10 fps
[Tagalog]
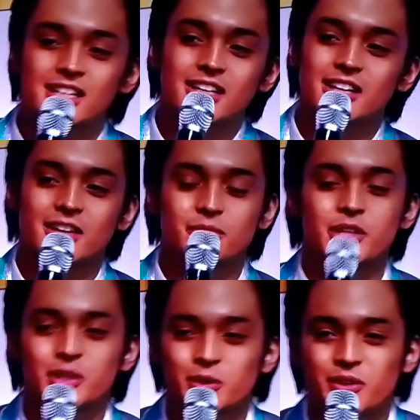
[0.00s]
then I've
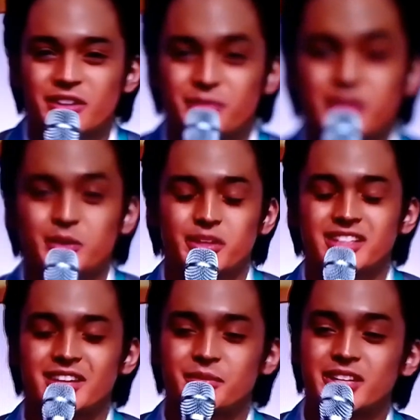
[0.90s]
been doing I've been doing
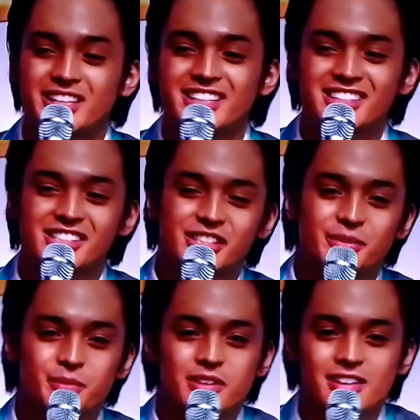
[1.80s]
I've been hitting the
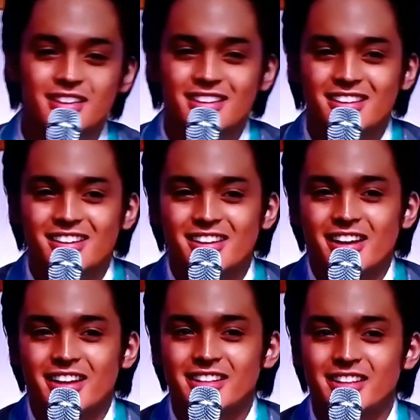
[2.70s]
gym.
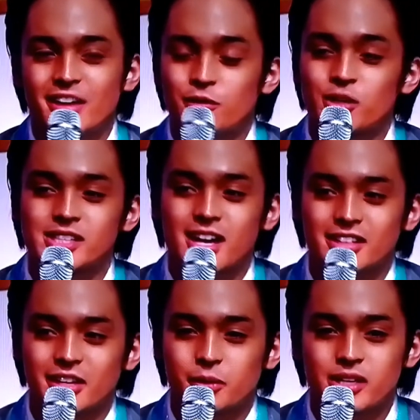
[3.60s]
And of course,
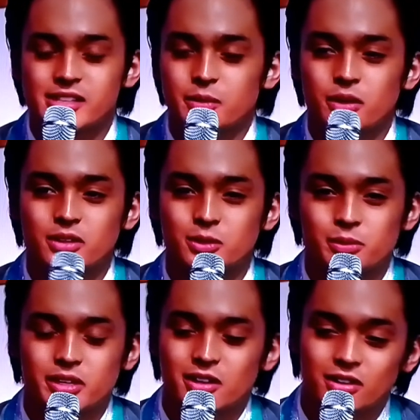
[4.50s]
acting wise, I want to
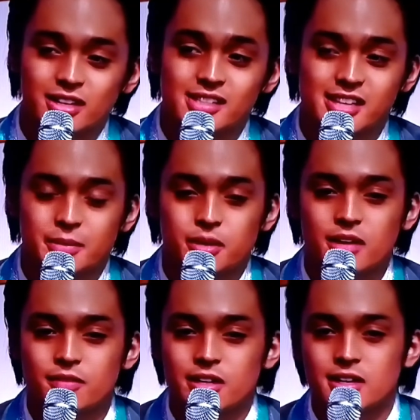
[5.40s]
be on that same
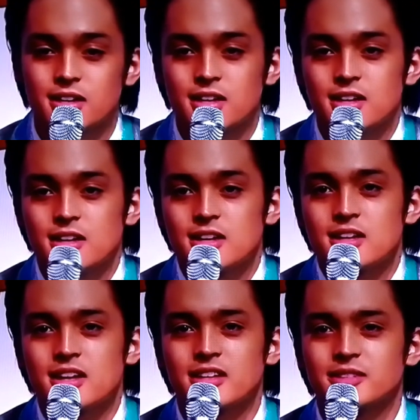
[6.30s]
level.
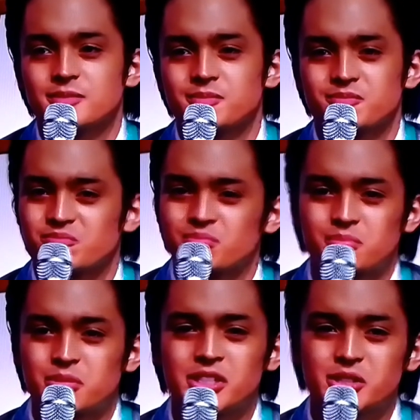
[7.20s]
And
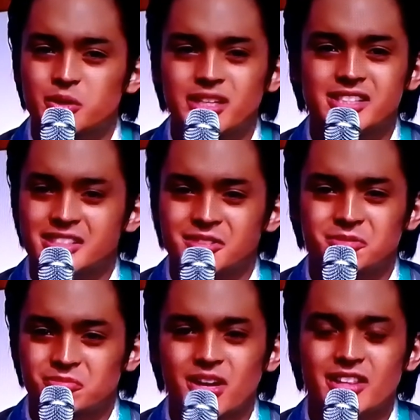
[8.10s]
pressure wise,
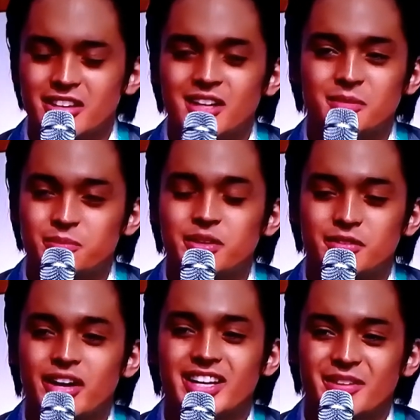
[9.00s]
I think I'll be
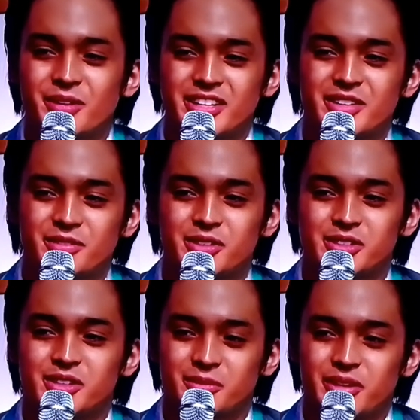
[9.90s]
fine naman in the
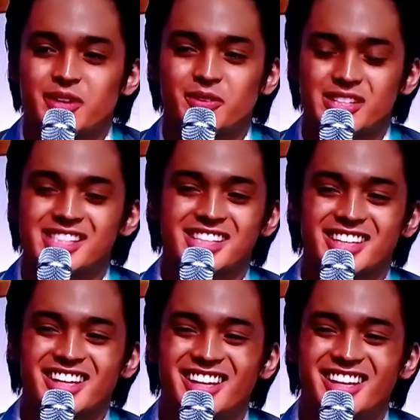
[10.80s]
future. Pero we'll see.